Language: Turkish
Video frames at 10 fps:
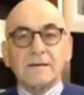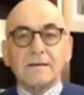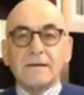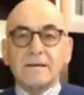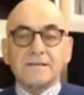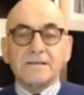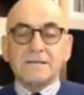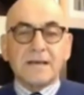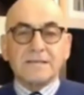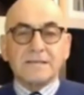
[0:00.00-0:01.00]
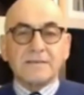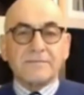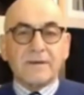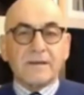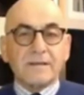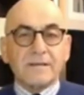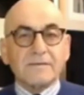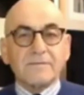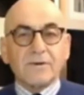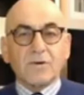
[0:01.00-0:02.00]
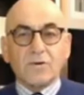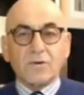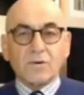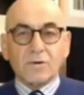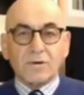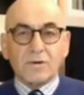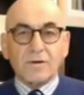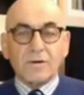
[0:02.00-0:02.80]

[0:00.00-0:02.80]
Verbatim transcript: Kaleci ters tarafa atladı ve gol oldu.